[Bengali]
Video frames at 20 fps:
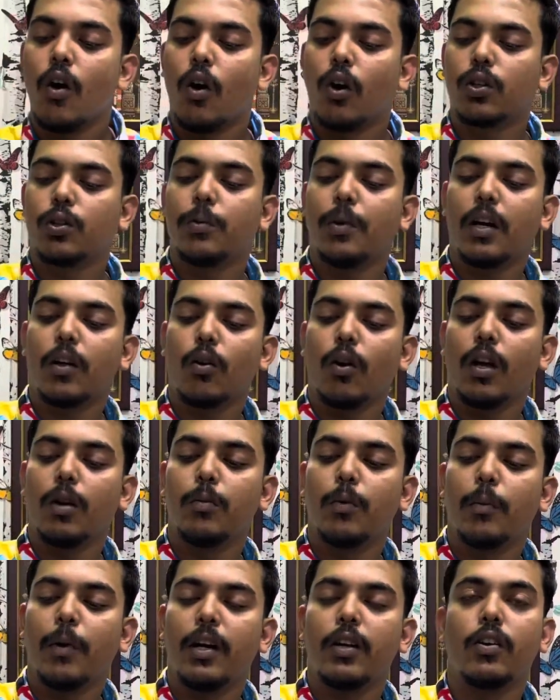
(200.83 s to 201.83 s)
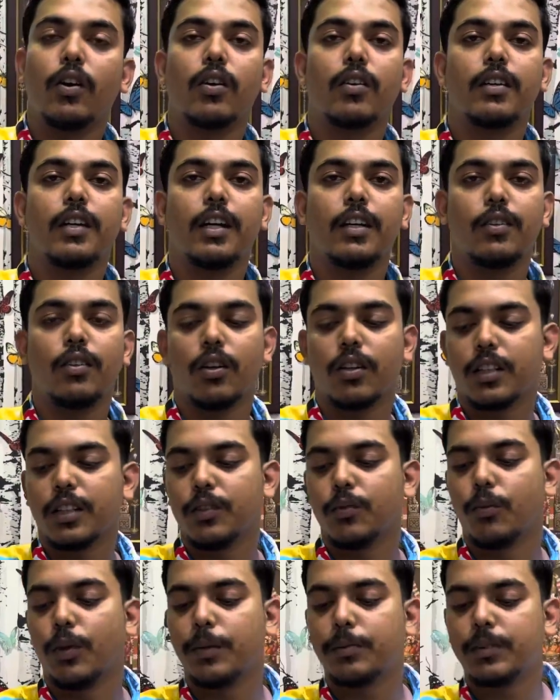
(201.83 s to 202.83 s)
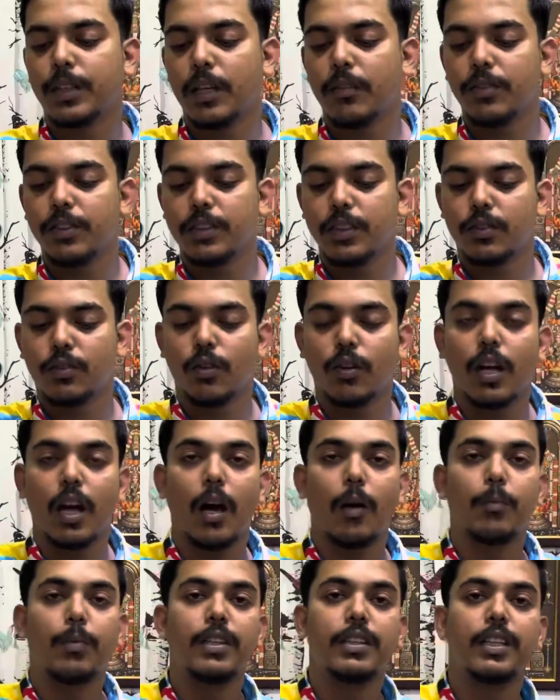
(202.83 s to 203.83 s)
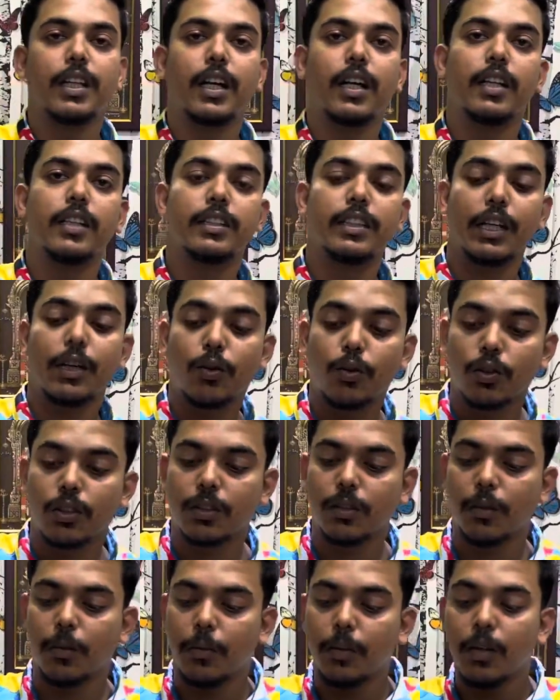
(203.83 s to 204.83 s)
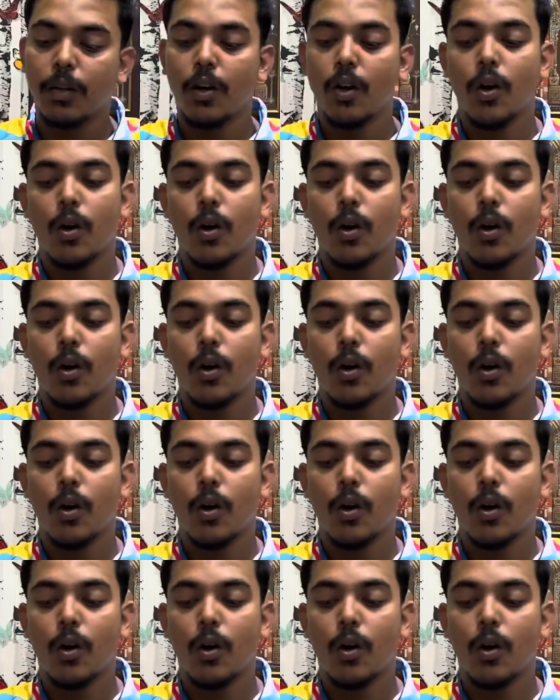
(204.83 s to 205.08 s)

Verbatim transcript: অথবা রয়্যাল মোবাইল ডট নেট ডট ইন ওয়েবসাইট ভিজিট করে আপনি সেখানে চেক করতে পারবেন